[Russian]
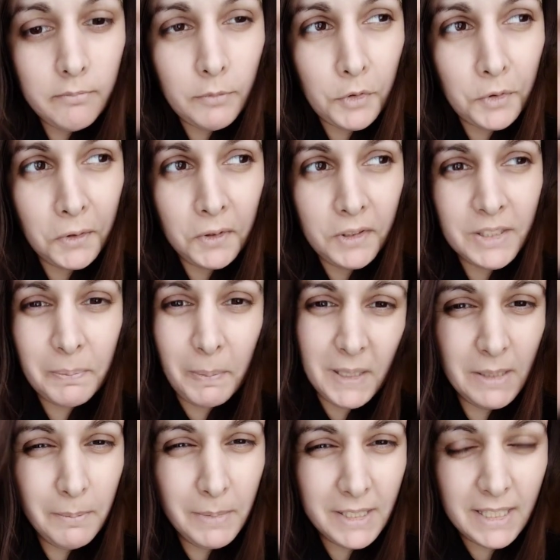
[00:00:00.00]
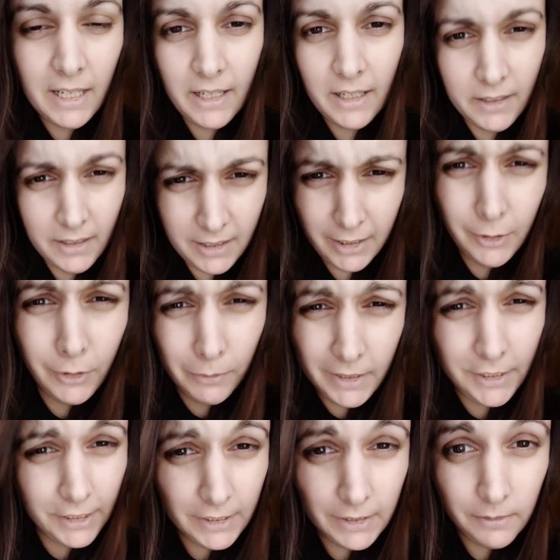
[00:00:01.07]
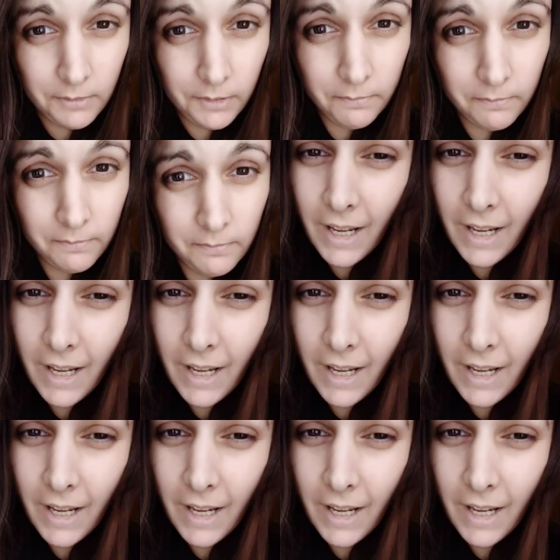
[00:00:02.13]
мол, спасибо за хреновое детство.